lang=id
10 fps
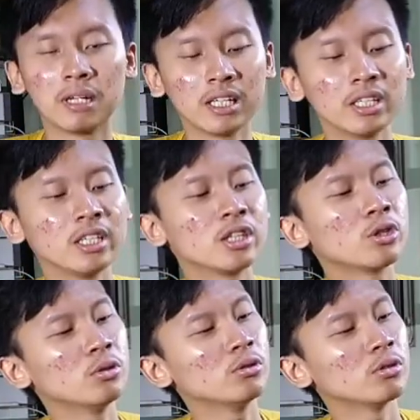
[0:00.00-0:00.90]
beli
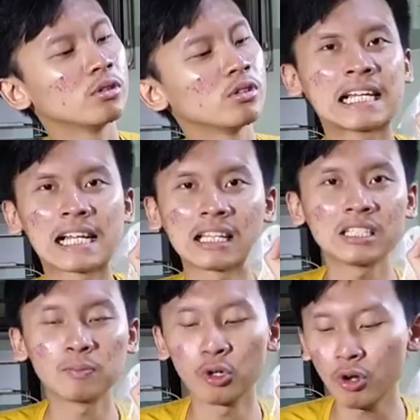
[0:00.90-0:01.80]
itu
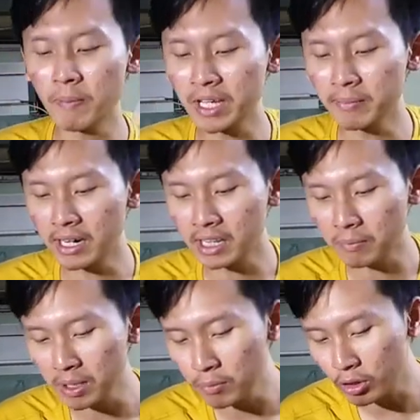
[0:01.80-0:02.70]
gratis mono apa gimana
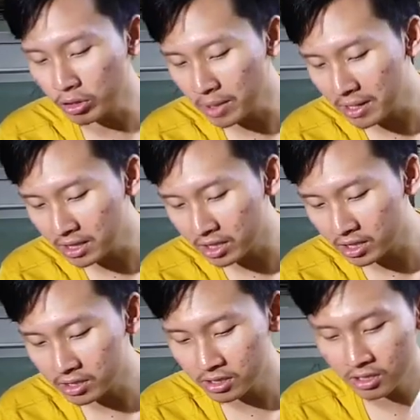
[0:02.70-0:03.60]
tapi mononya mati
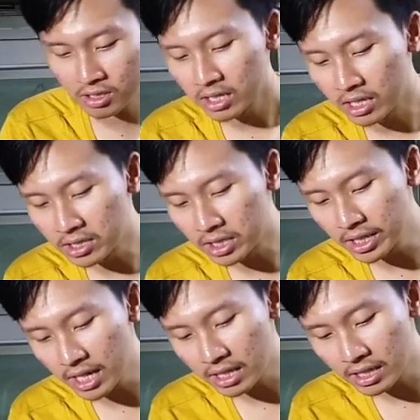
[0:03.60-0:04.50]
guys dan di
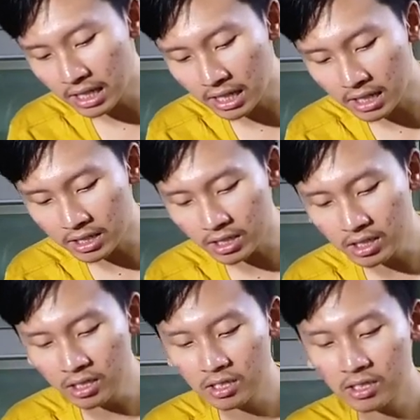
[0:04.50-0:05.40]
sini ada
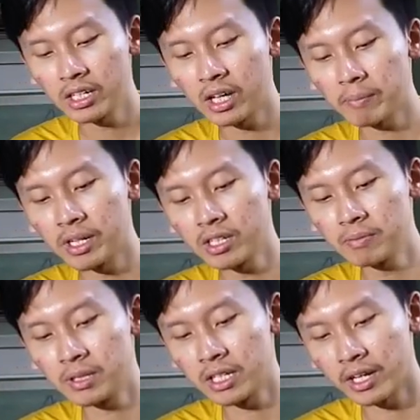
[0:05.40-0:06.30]
lagi ini apa
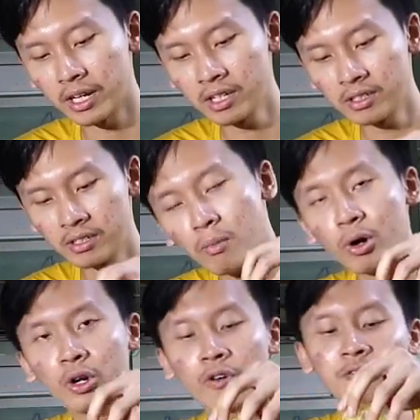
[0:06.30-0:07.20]
ini bentar ya
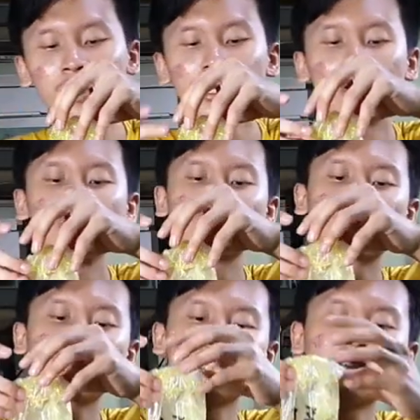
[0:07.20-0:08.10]
mono free oh
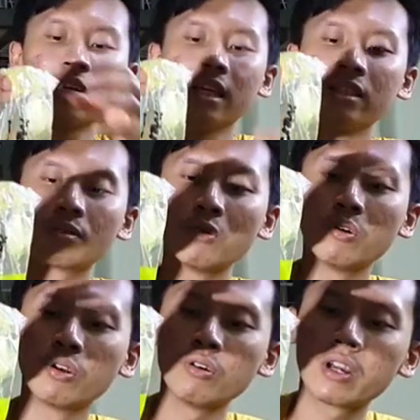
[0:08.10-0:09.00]
ternyata gratis
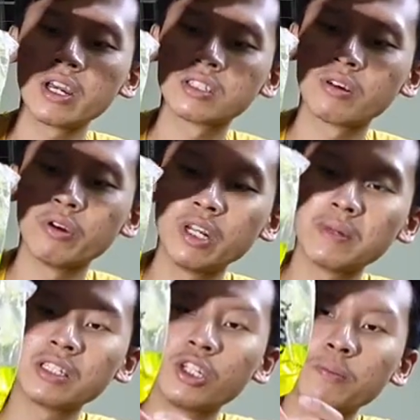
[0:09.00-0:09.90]
mono guys oh ini
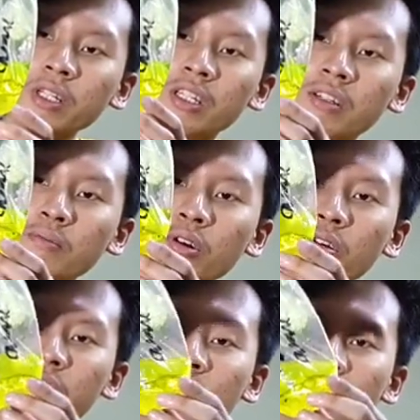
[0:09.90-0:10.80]
masih hidup nih
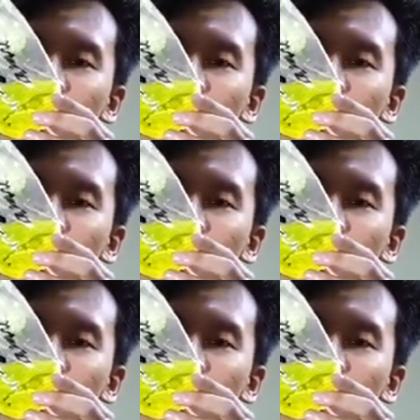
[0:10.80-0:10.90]
mononya